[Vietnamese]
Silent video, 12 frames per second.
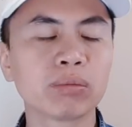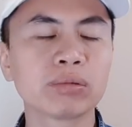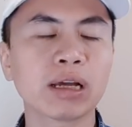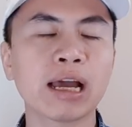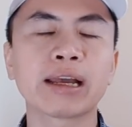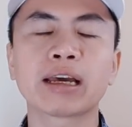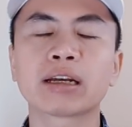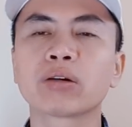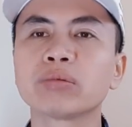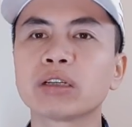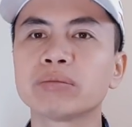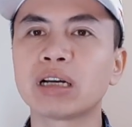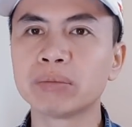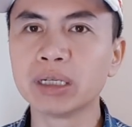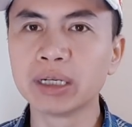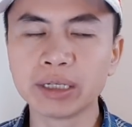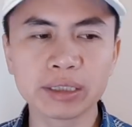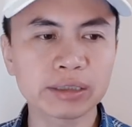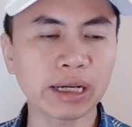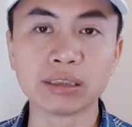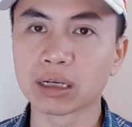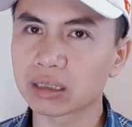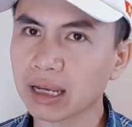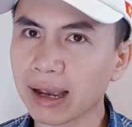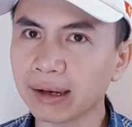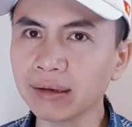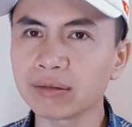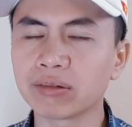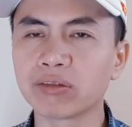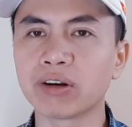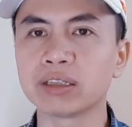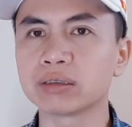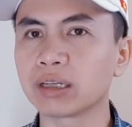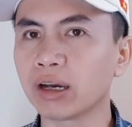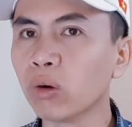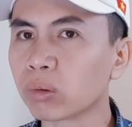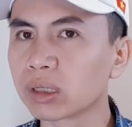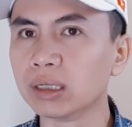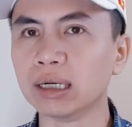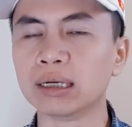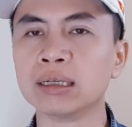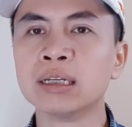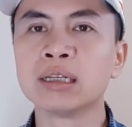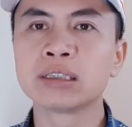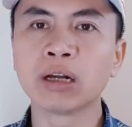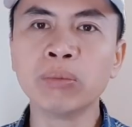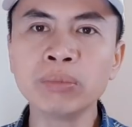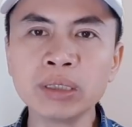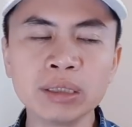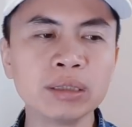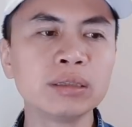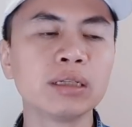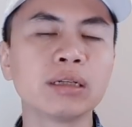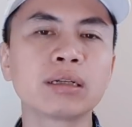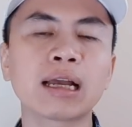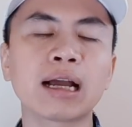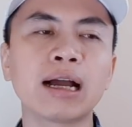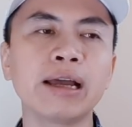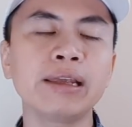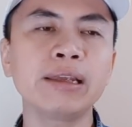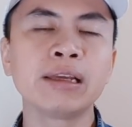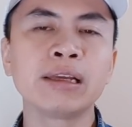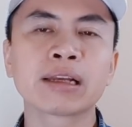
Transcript: 2030 sẽ rực sáng và sẽ hùng cường giống như những cái